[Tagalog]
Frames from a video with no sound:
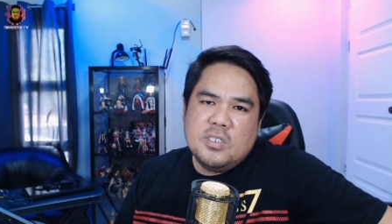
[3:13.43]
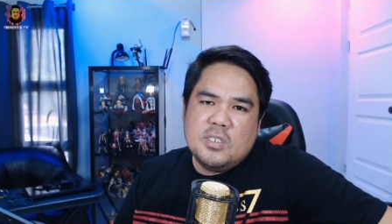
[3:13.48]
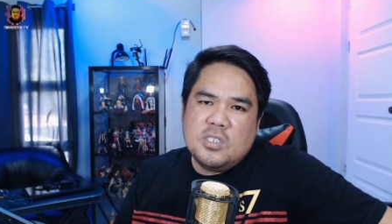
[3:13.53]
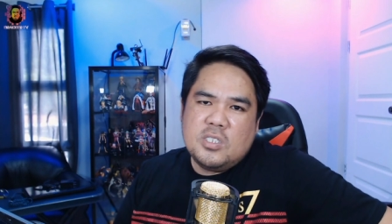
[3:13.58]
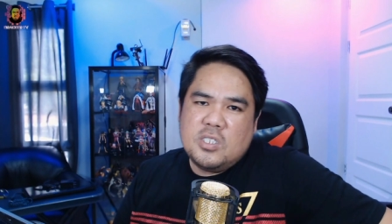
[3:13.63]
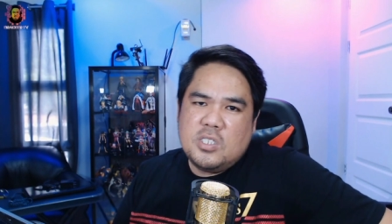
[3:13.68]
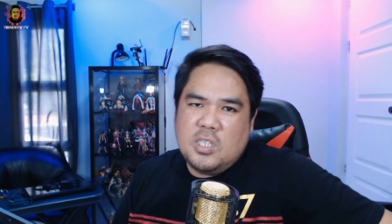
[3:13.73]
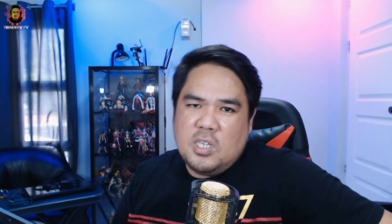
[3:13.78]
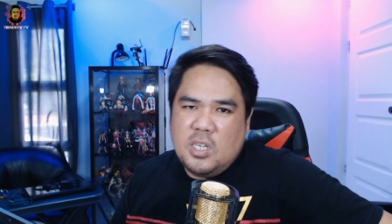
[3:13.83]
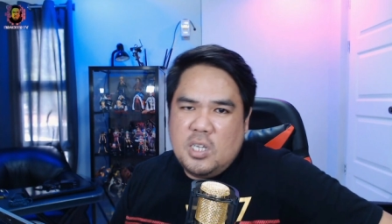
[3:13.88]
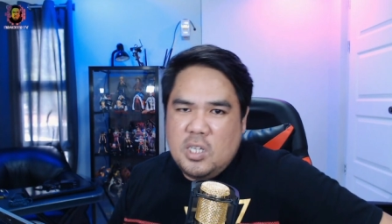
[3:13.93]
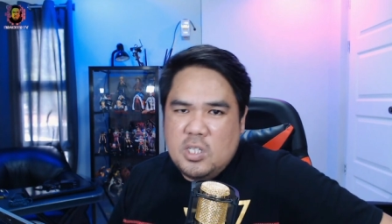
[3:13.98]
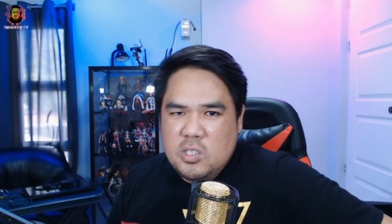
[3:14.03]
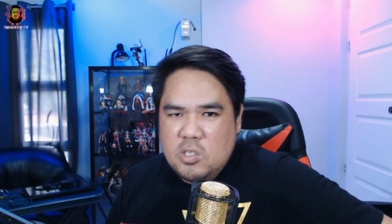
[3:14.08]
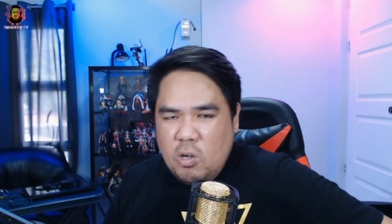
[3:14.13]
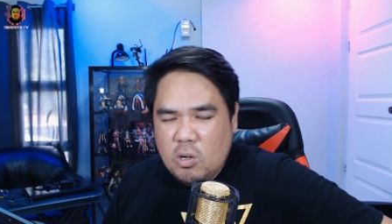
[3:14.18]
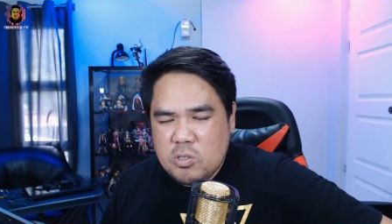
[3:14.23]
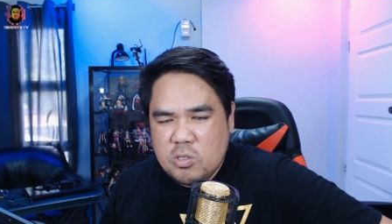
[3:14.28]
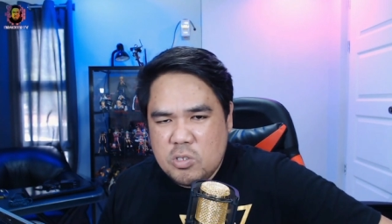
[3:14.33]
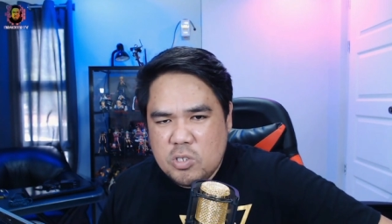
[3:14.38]
si
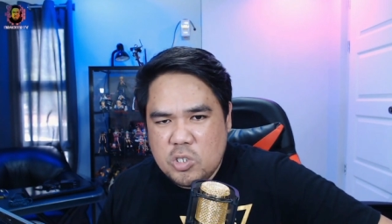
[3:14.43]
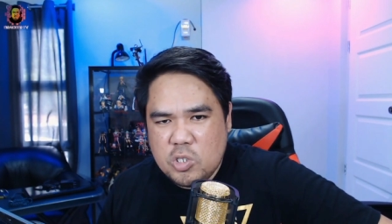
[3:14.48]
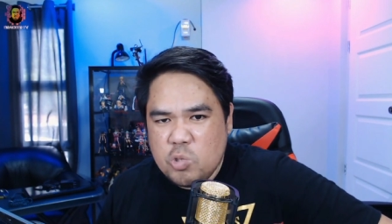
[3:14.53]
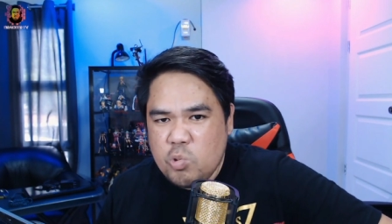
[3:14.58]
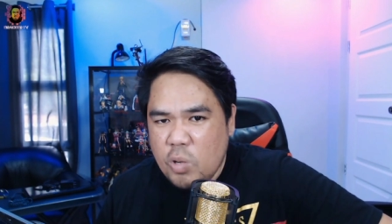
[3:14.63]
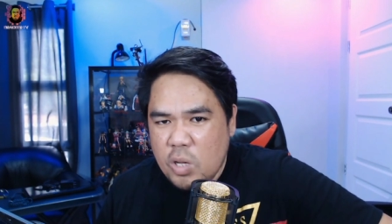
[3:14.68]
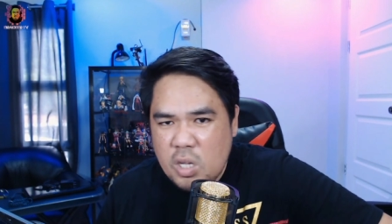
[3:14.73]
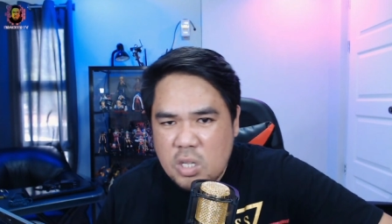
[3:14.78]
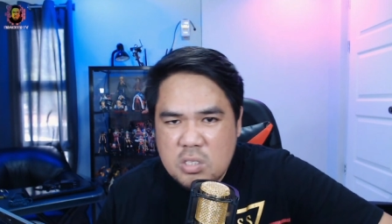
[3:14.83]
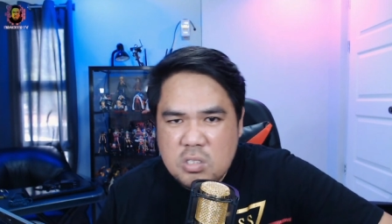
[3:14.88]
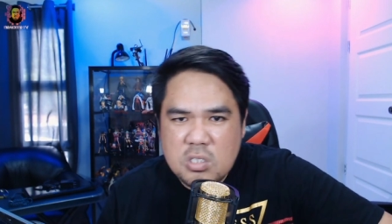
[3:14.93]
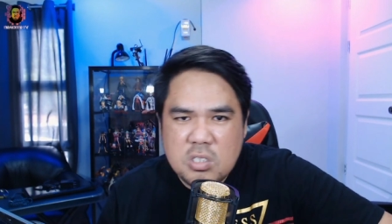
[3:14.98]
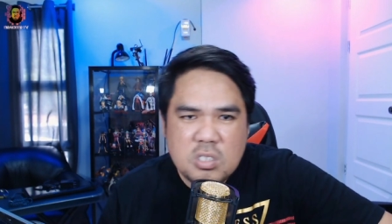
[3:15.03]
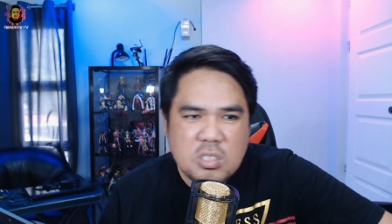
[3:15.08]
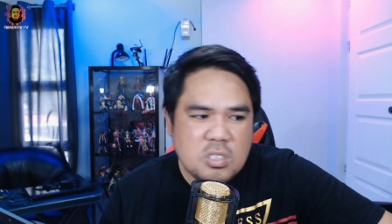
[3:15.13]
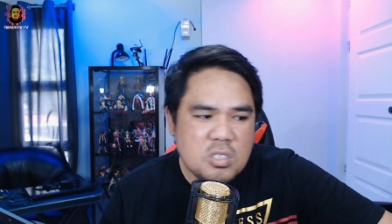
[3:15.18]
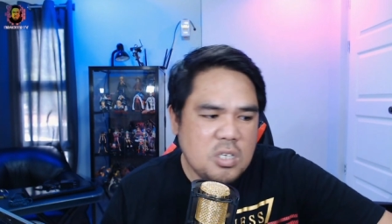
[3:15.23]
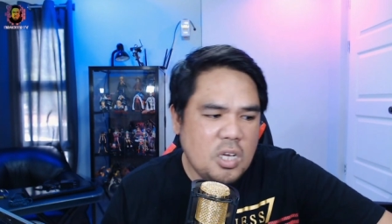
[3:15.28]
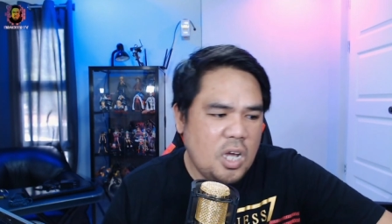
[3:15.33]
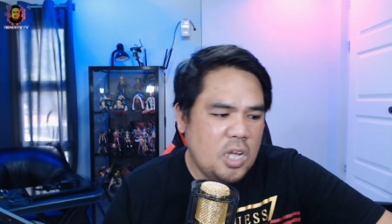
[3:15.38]
Doctor
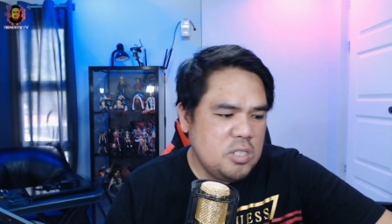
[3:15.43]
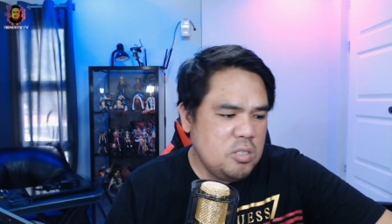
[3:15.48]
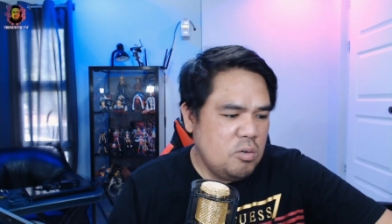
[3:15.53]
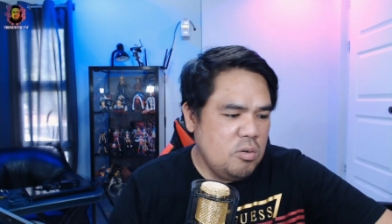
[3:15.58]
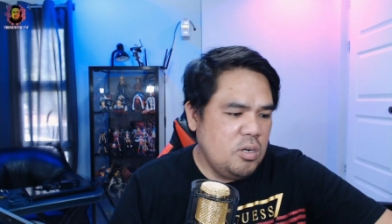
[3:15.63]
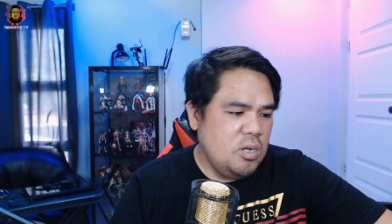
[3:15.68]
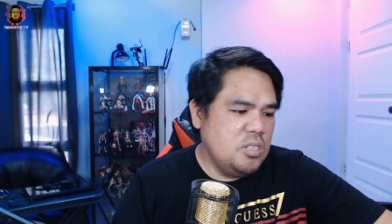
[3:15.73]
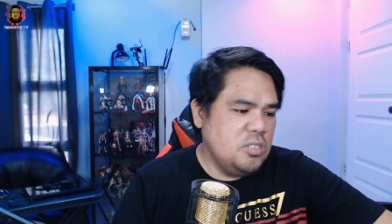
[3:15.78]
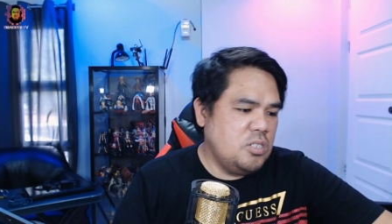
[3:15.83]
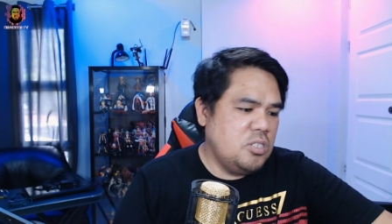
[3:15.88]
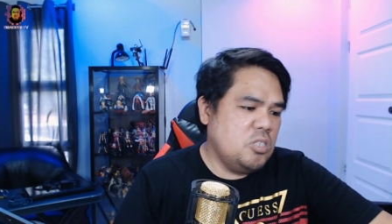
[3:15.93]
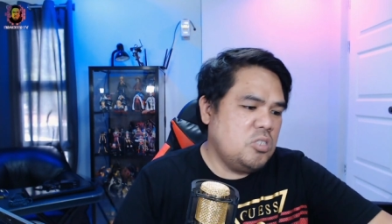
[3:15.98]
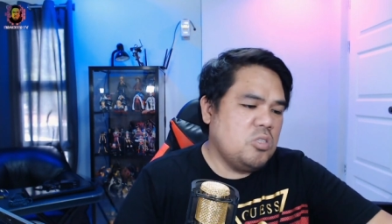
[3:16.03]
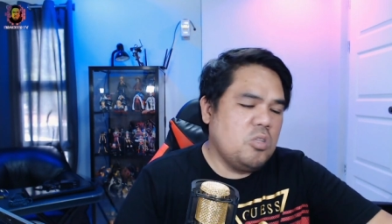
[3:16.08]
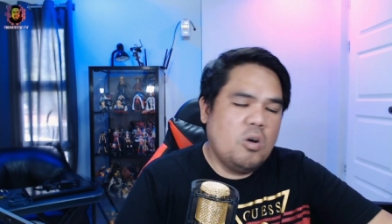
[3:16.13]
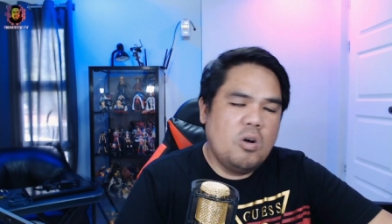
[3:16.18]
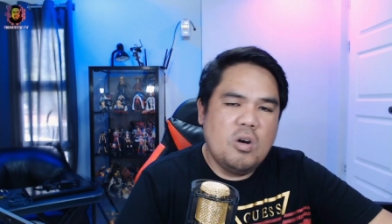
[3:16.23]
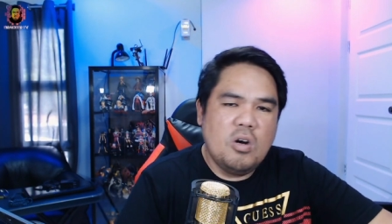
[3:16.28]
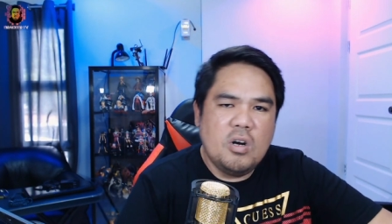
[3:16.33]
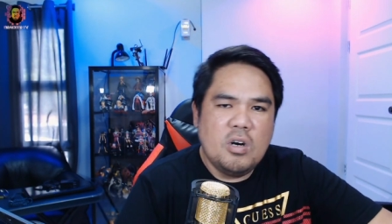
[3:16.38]
Strange, andun din si
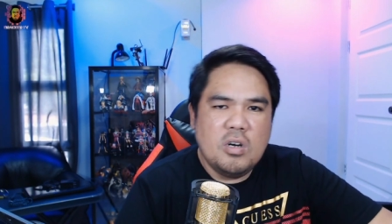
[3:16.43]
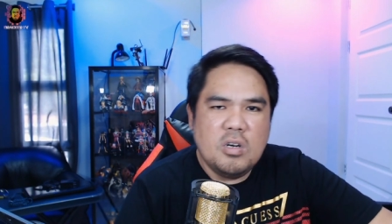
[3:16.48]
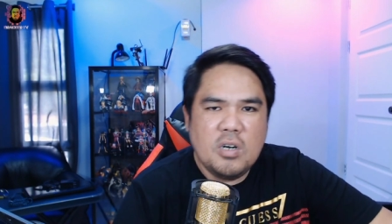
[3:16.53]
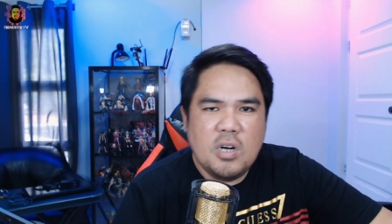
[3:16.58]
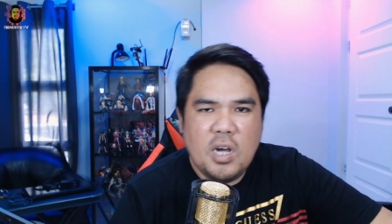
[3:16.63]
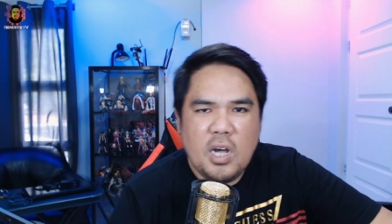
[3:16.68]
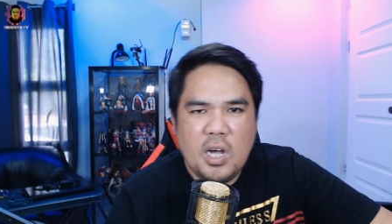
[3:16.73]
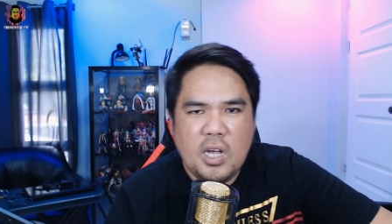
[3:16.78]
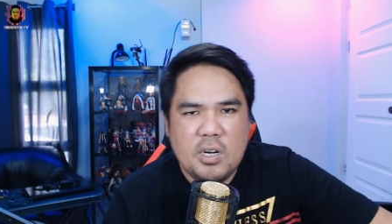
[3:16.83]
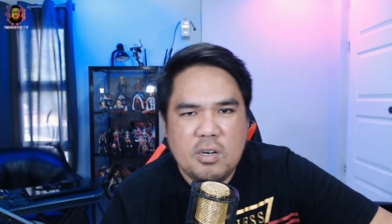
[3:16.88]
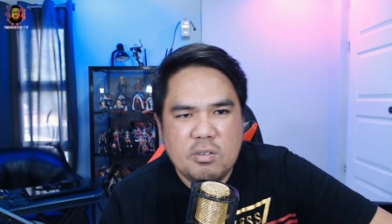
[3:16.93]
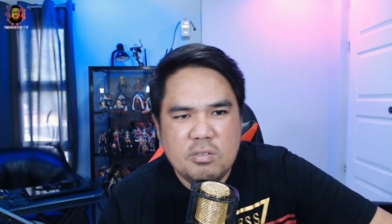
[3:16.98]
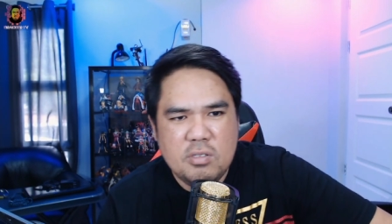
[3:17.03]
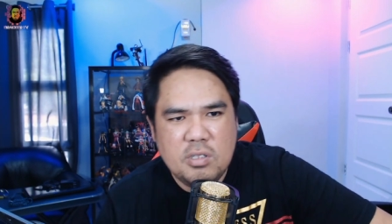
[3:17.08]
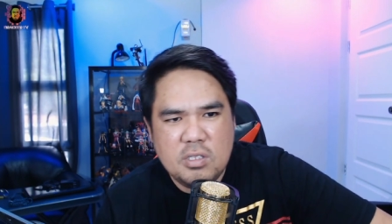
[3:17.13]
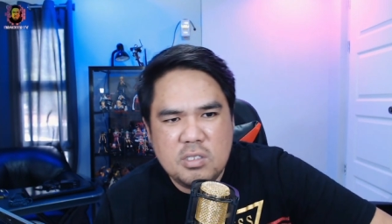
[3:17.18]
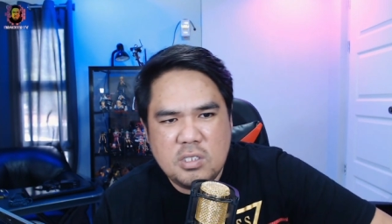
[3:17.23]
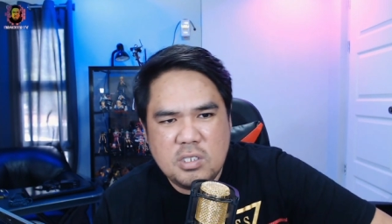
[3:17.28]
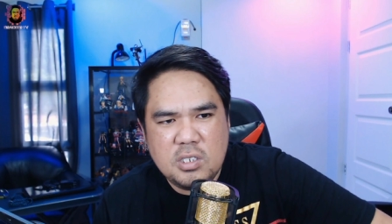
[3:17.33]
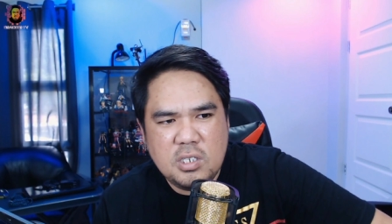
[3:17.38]
Thor, andun
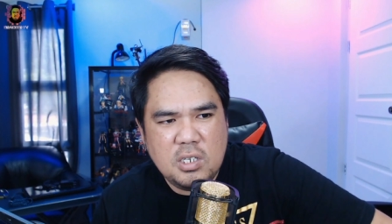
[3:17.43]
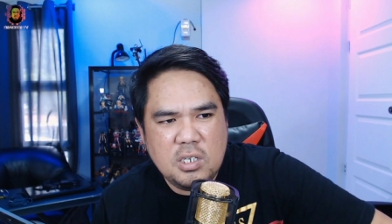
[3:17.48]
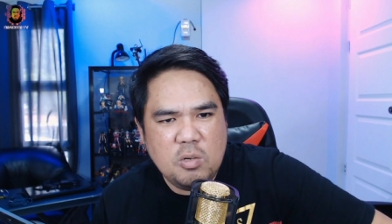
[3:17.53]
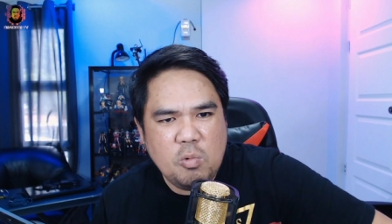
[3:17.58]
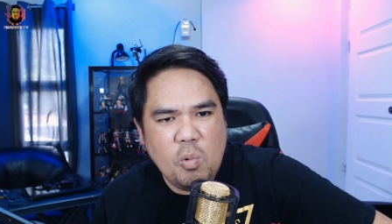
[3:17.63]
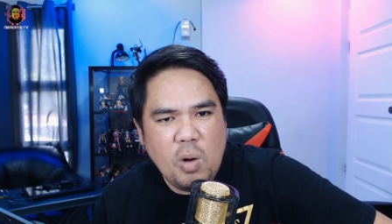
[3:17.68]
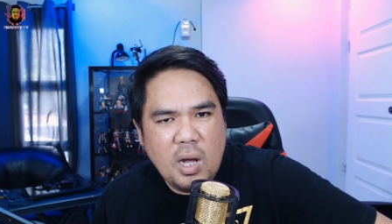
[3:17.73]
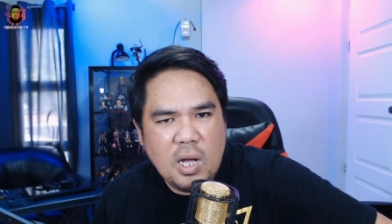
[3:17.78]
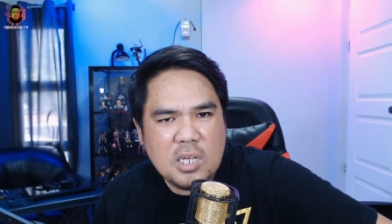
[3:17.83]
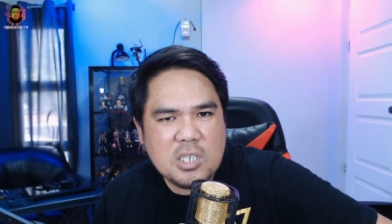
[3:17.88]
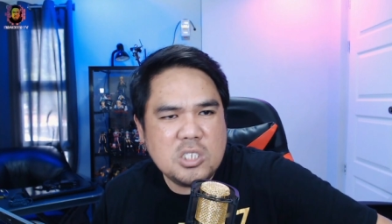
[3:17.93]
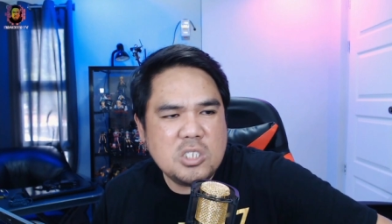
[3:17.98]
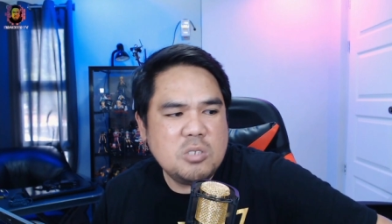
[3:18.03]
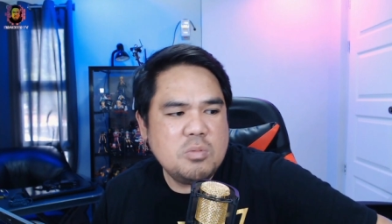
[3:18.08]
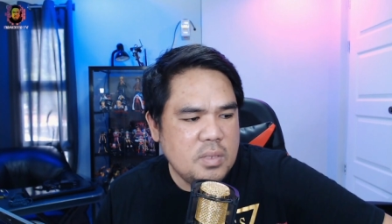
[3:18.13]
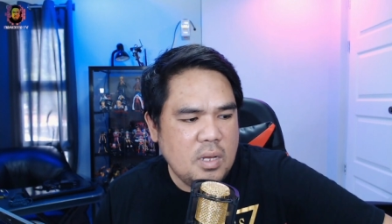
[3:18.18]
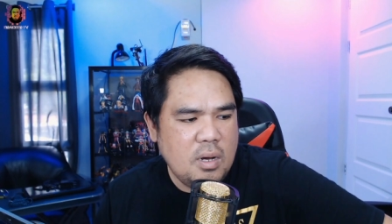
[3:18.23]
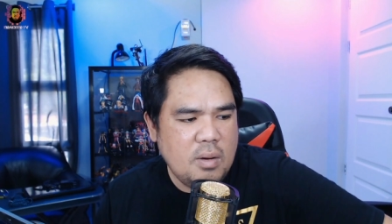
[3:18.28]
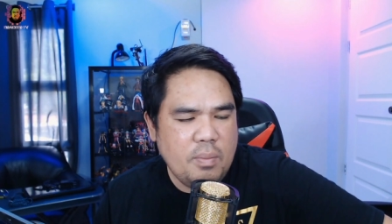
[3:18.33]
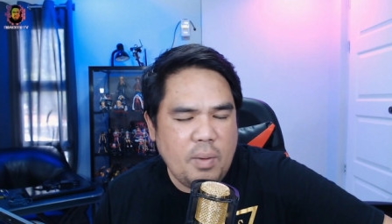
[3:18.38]
din si
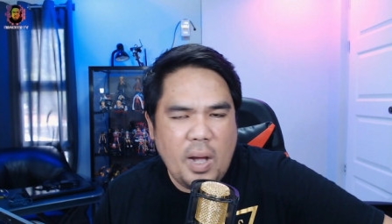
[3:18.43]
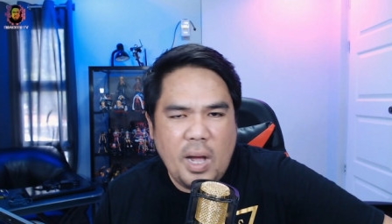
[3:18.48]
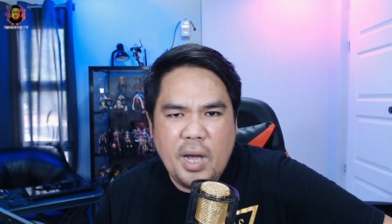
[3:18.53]
Wasp, uh,